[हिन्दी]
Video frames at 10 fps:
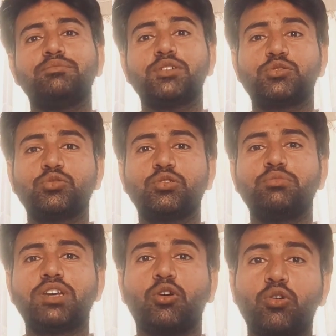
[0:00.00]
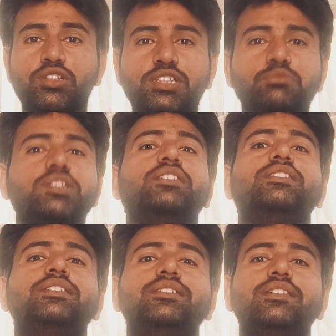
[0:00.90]
मज़दूरों में औरतें भी
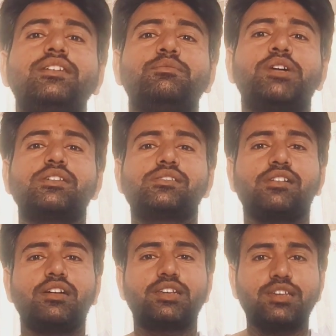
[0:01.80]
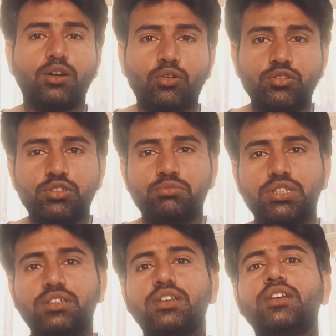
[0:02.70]
आती हैं पाकिस्तान की औरतें
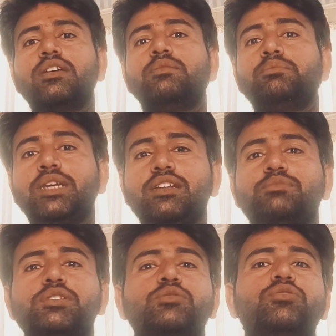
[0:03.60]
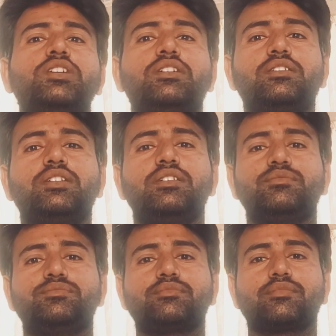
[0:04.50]
भी मेहनत मजदूरी करती
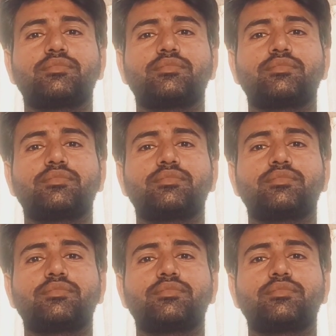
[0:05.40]
हैं